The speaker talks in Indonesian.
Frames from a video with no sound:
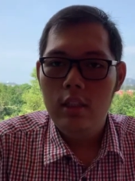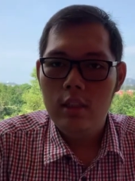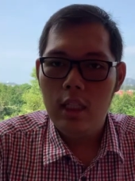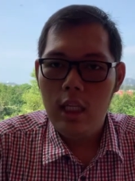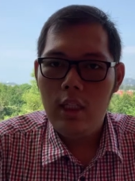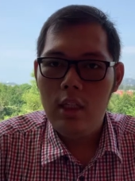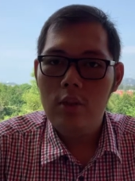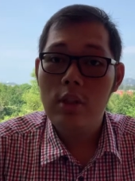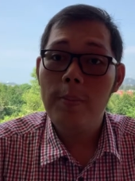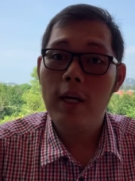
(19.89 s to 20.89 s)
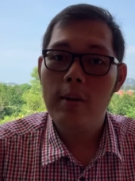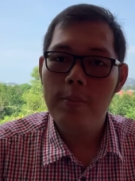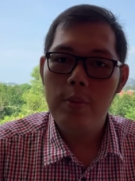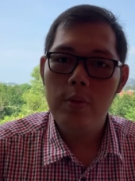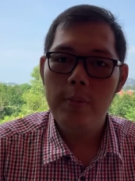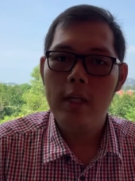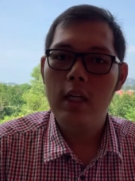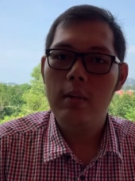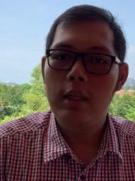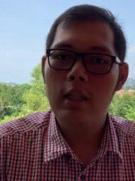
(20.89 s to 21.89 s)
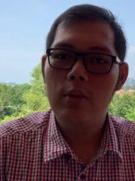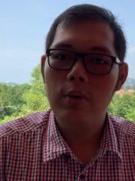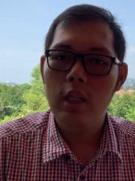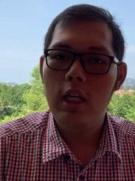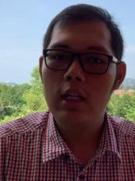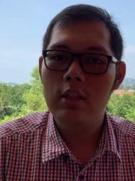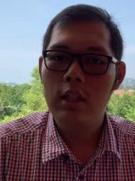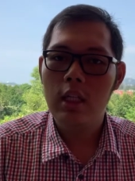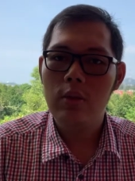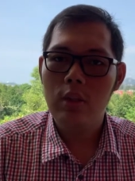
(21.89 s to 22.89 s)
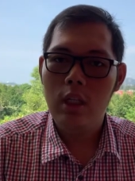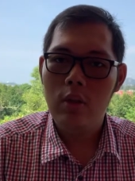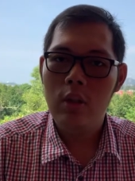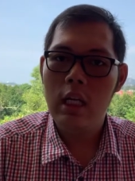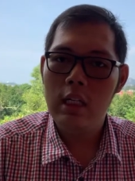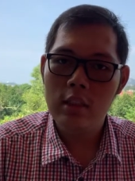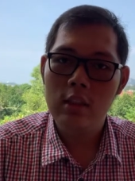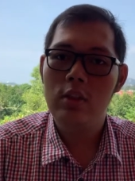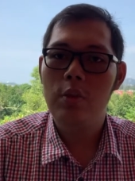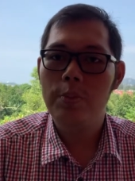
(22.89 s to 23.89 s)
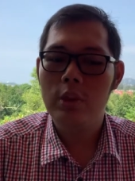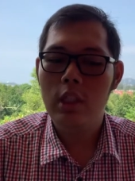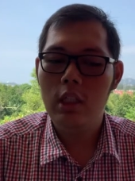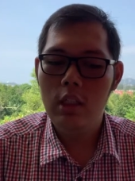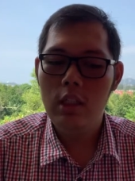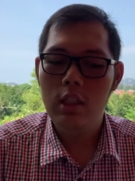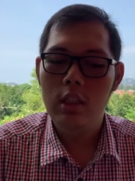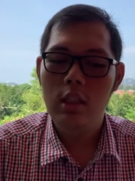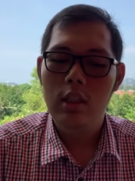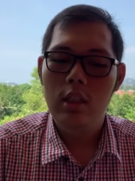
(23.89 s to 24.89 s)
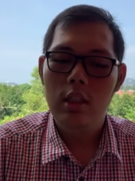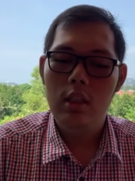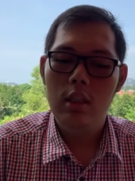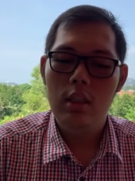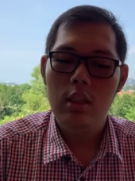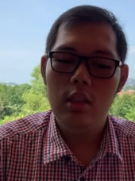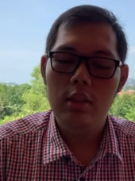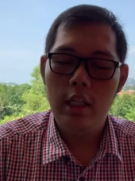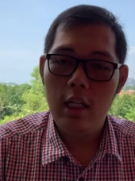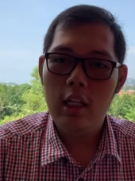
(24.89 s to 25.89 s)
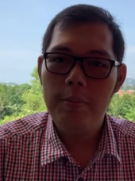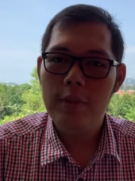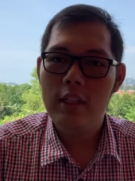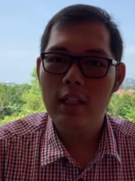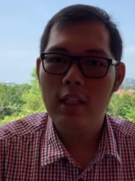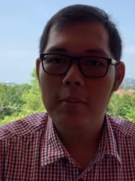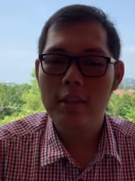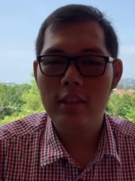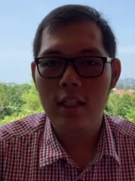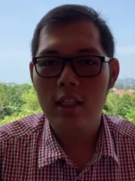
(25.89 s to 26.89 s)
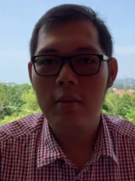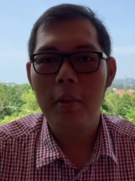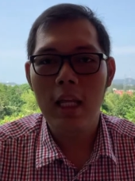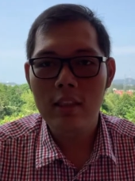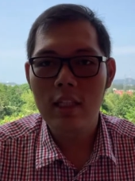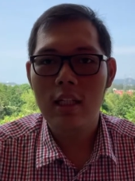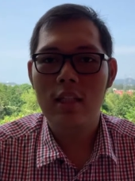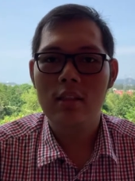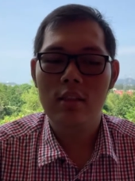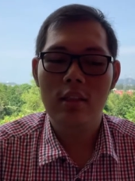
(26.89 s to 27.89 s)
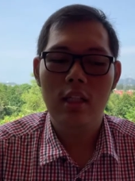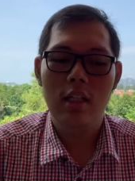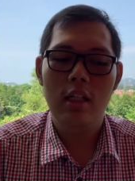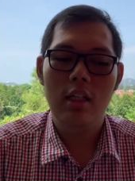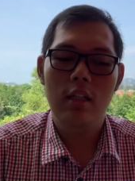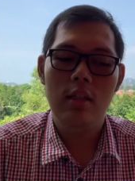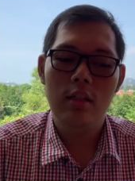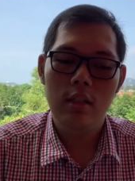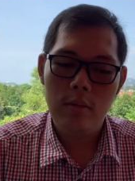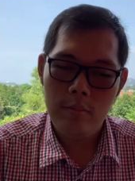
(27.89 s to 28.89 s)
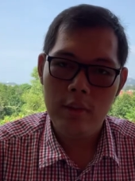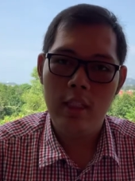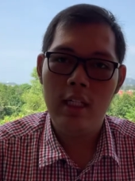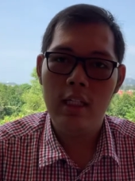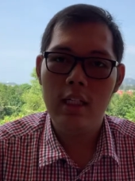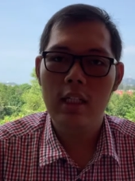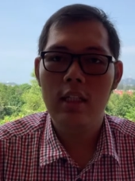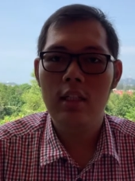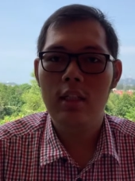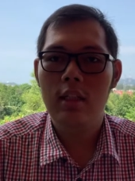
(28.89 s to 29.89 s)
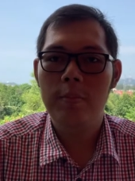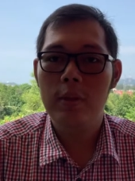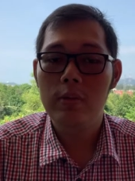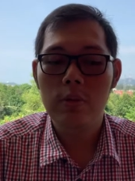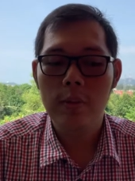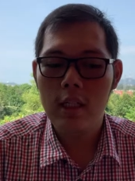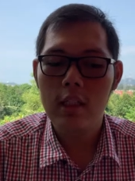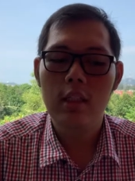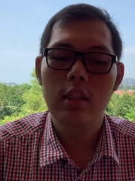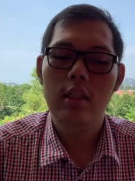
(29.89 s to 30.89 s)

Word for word: saya adalah dosen pengampu pada mata kuliah arsitektur dan organisasi komputer ini ya, saya harap kita bisa belajar secara menyenangkan dan penuh semangat